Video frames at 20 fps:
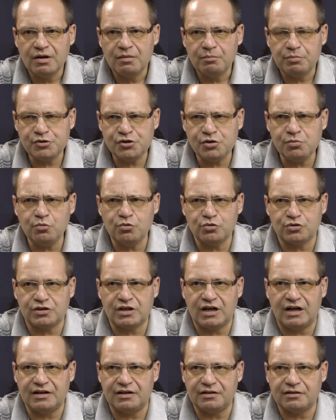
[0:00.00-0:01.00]
Почему
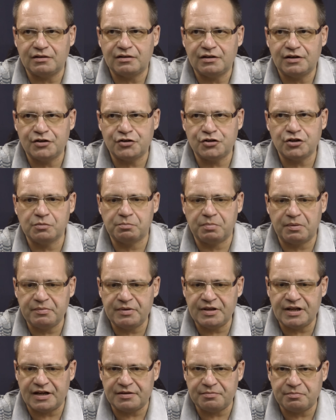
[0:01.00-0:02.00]
Сталин решил
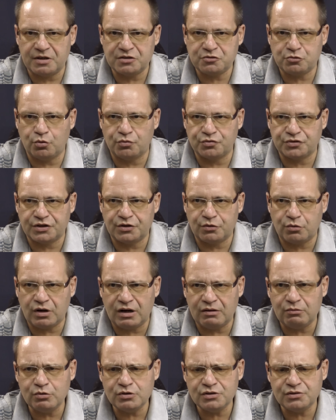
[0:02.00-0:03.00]
поменять московское
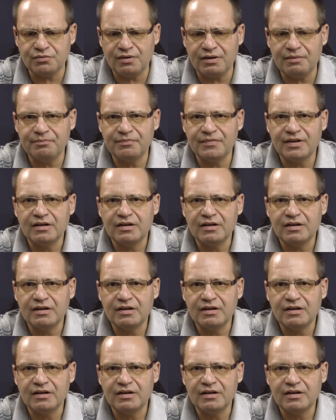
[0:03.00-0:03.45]
руководство,